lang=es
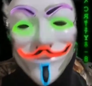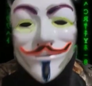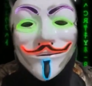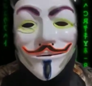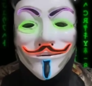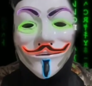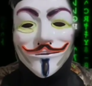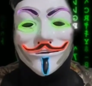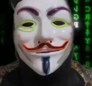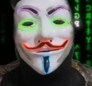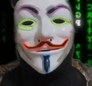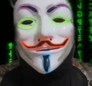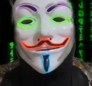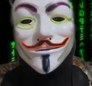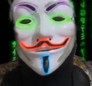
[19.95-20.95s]
Como ven
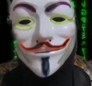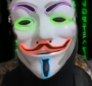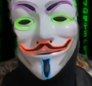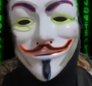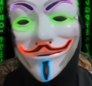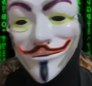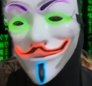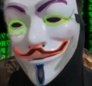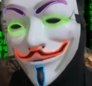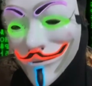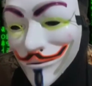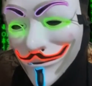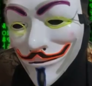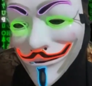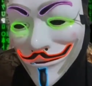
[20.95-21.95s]
ahora dice que el
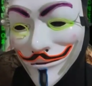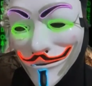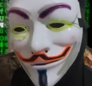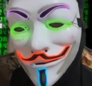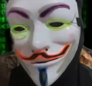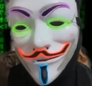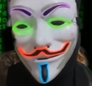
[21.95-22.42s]
duranguense,